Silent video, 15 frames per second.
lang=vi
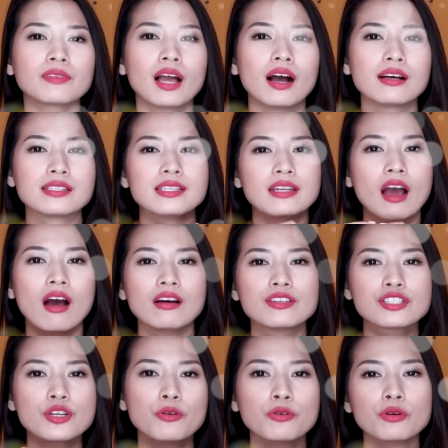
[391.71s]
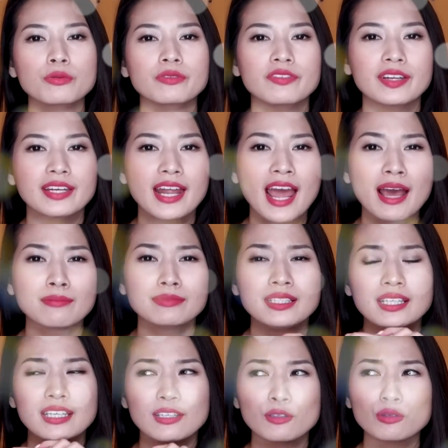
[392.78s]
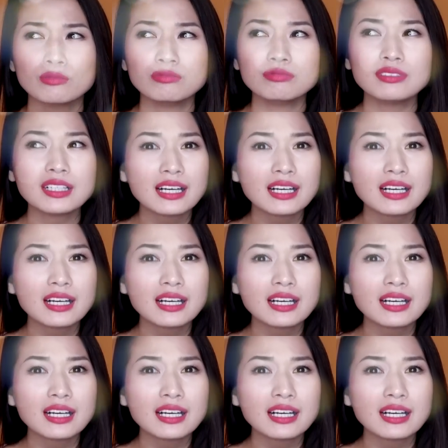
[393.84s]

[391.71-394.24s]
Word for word: ờ, gì đó ở showroom ở Việt Nam thì cũng